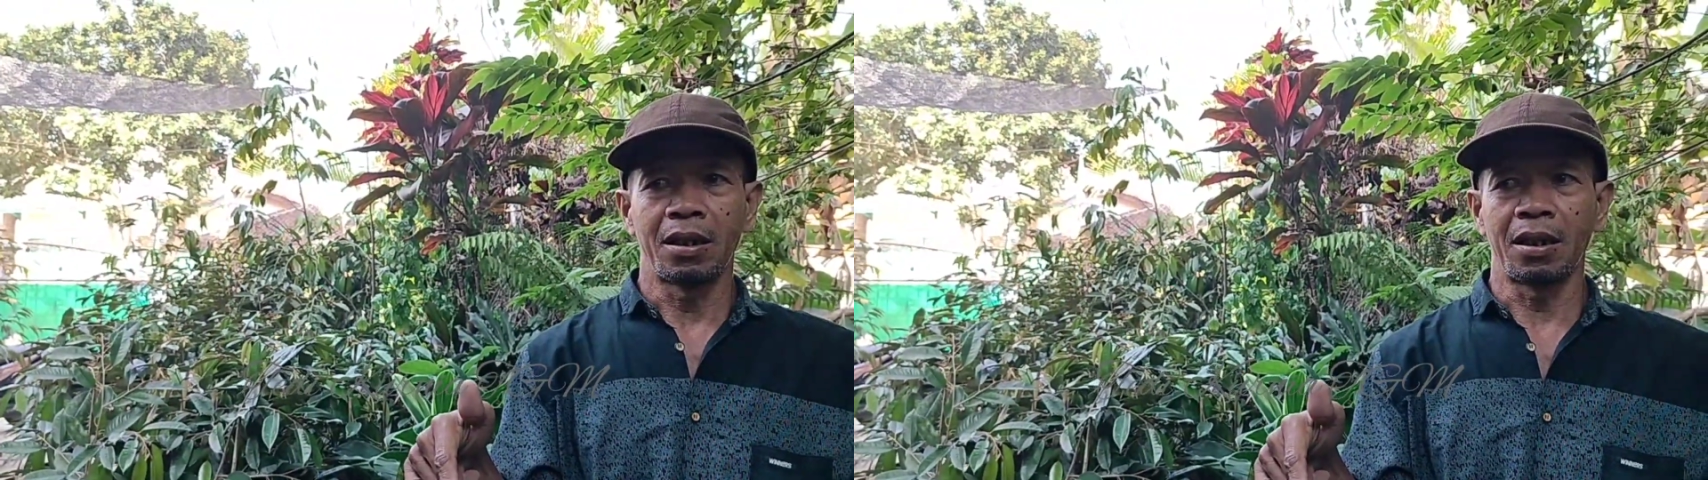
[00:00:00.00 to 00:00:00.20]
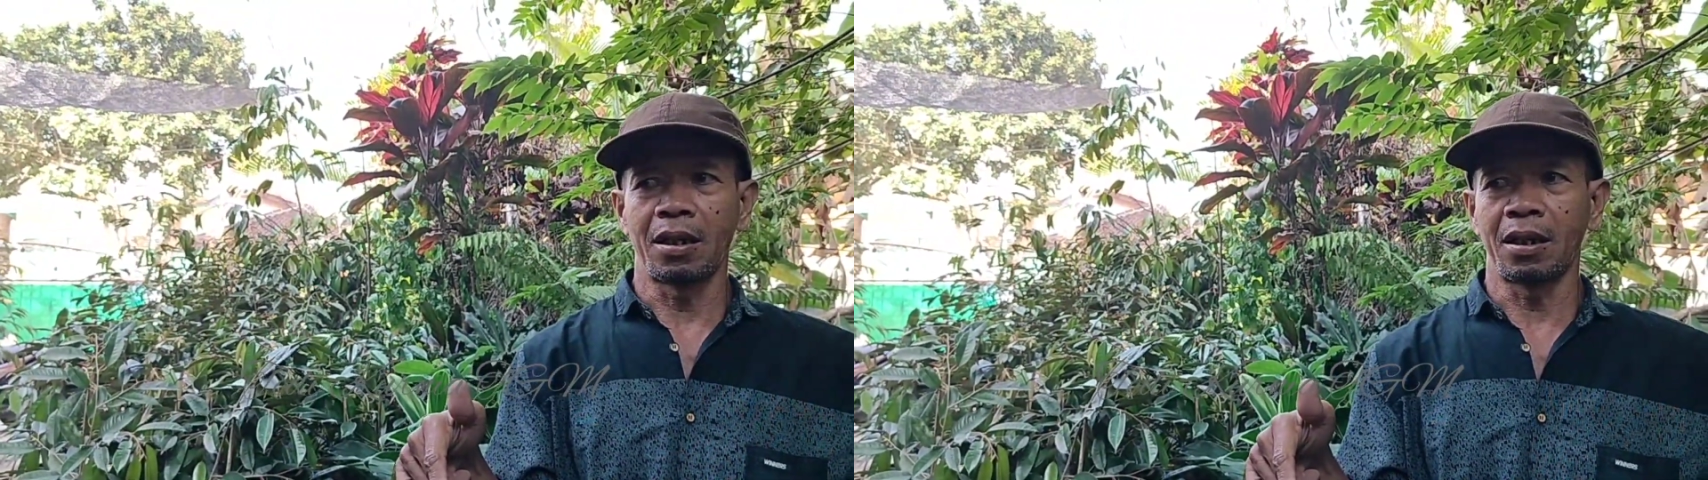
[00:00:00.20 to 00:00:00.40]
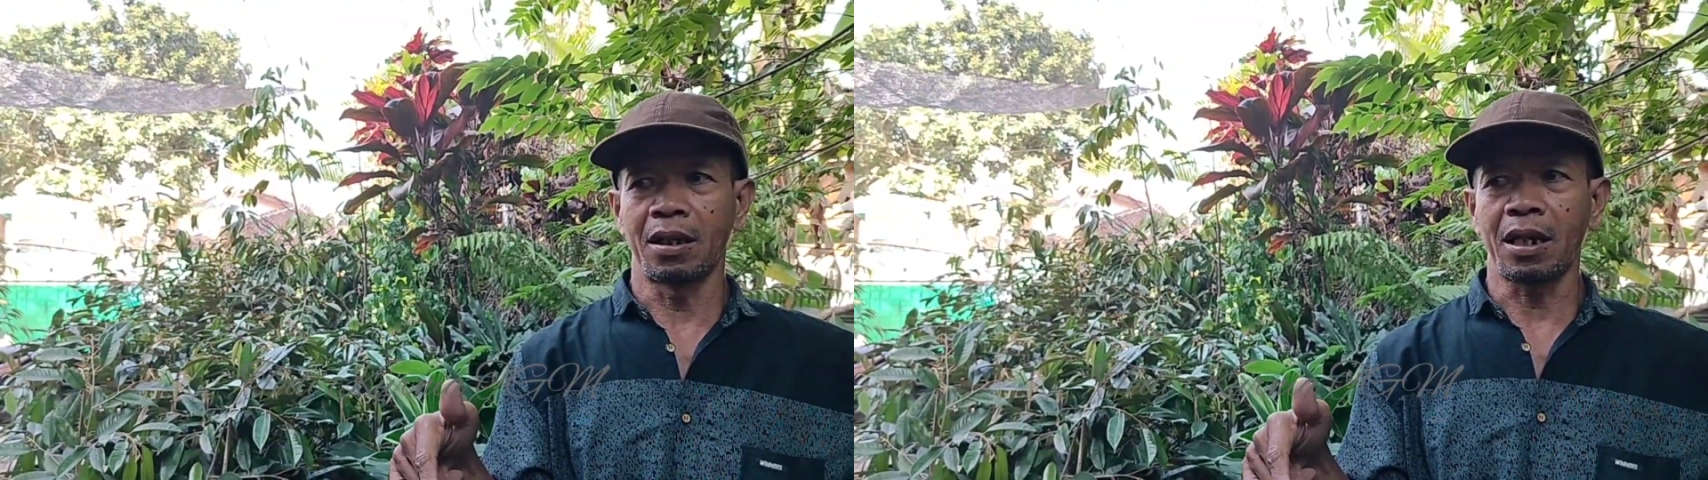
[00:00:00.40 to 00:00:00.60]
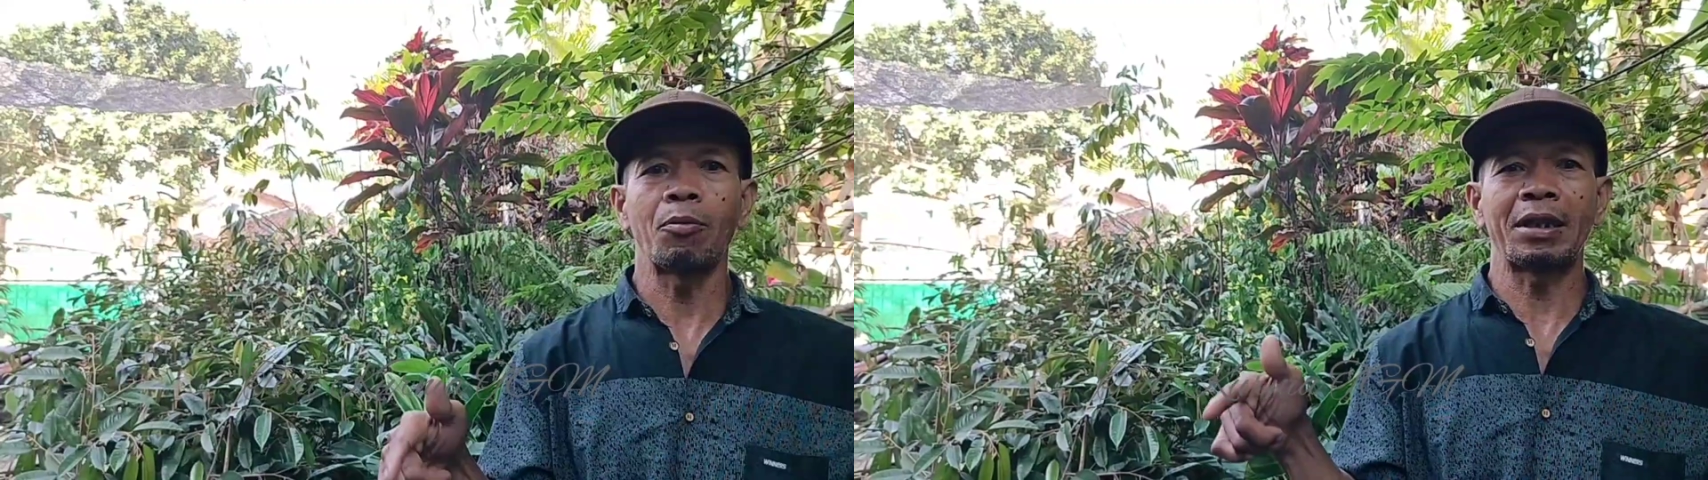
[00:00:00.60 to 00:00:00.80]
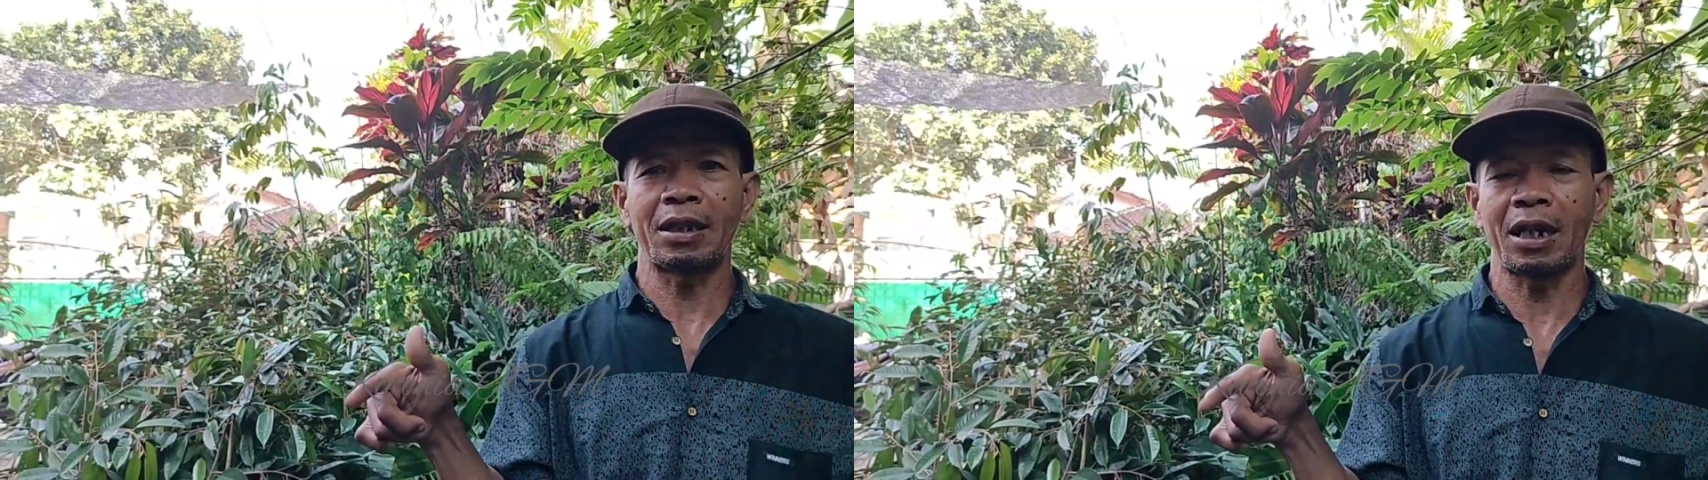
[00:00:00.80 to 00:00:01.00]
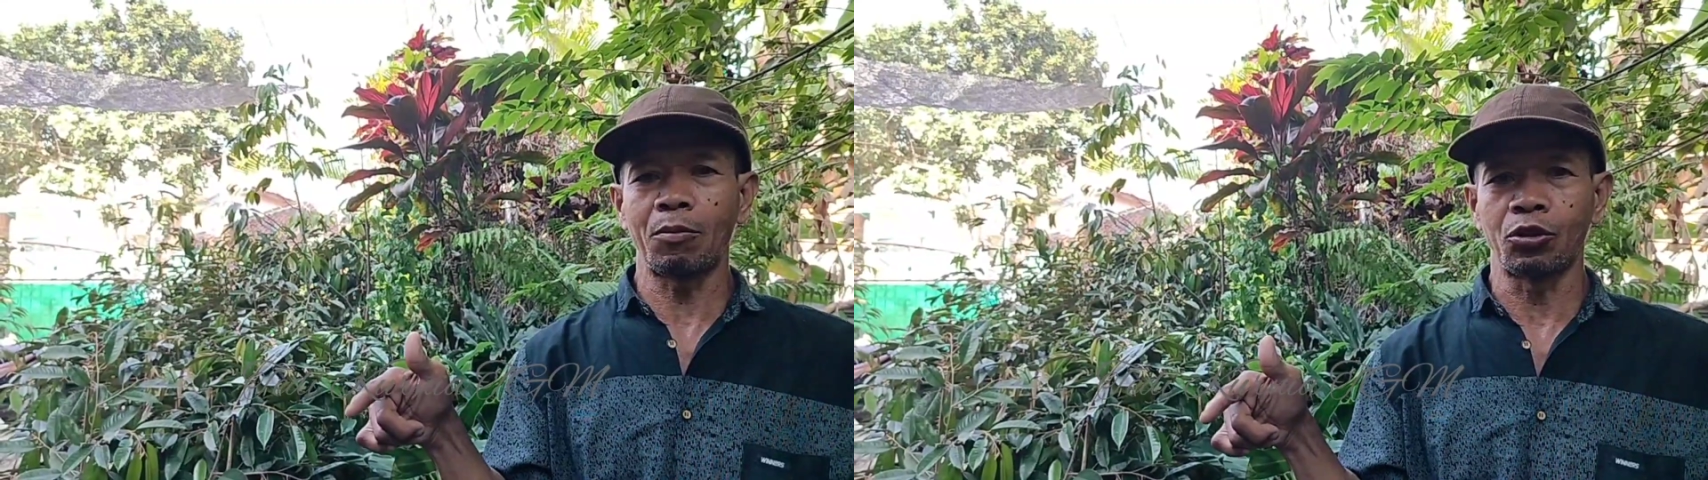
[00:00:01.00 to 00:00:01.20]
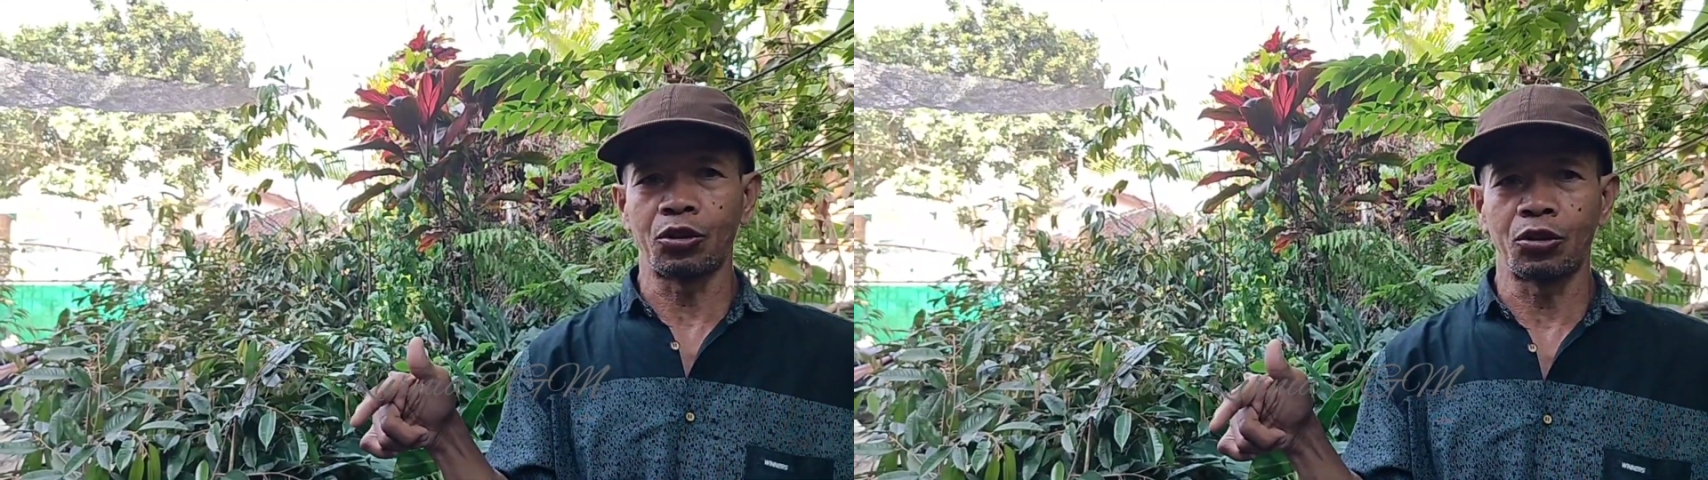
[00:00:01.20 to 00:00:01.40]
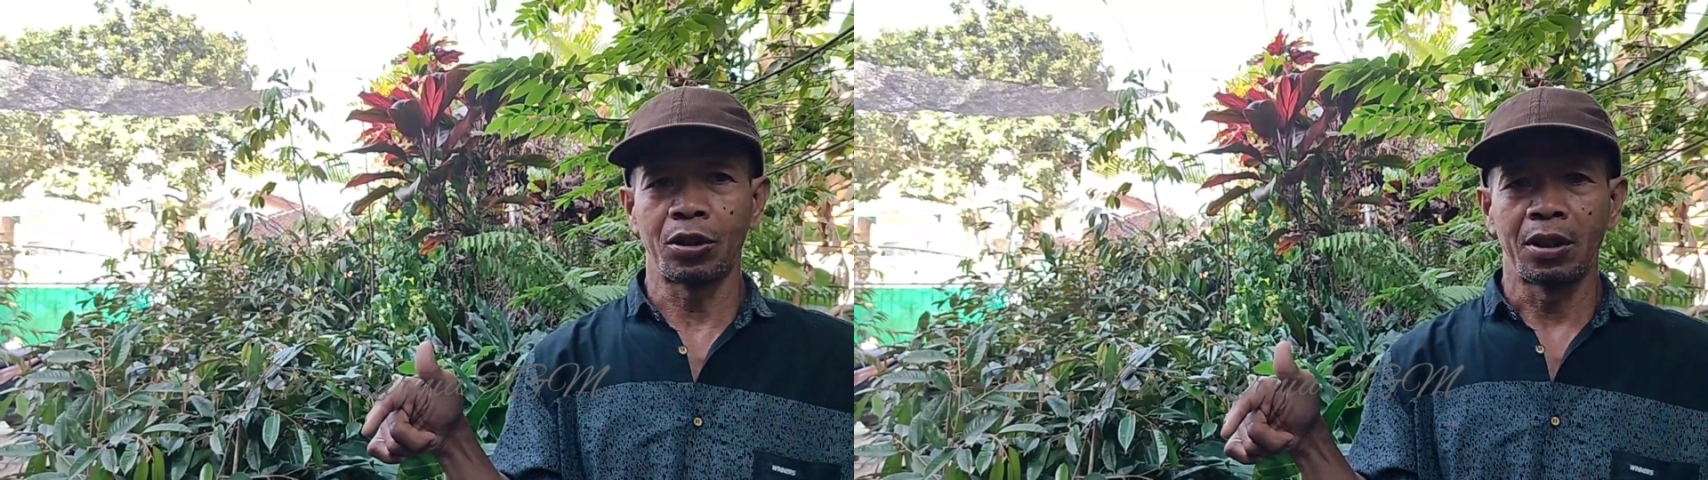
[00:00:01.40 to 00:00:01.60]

eh, Kabupaten Tagamus.